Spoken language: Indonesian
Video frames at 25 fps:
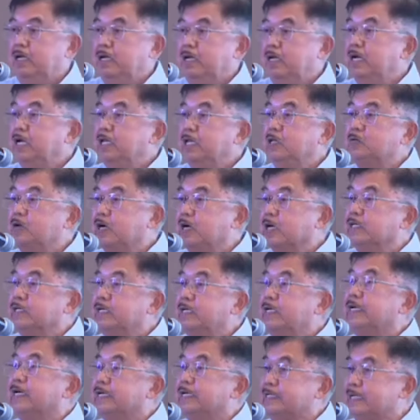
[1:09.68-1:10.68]
Itu
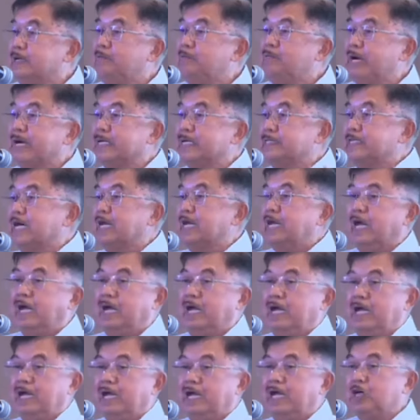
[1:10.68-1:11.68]
artinya yang mana
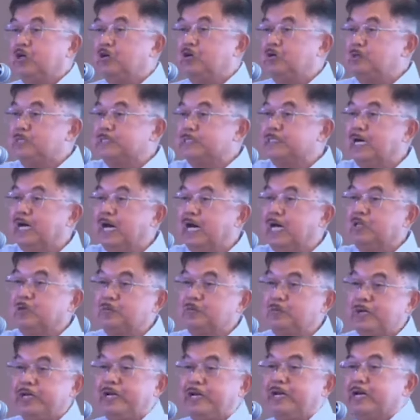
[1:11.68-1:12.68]
salah? Ekonomi salah atau
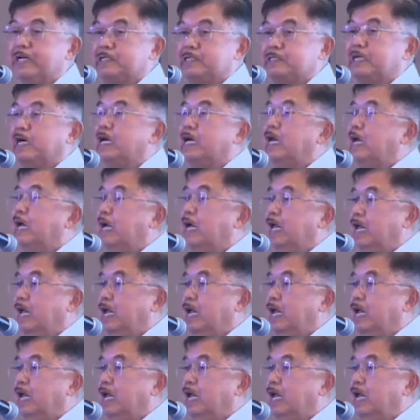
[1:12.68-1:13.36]
pendidikan salah?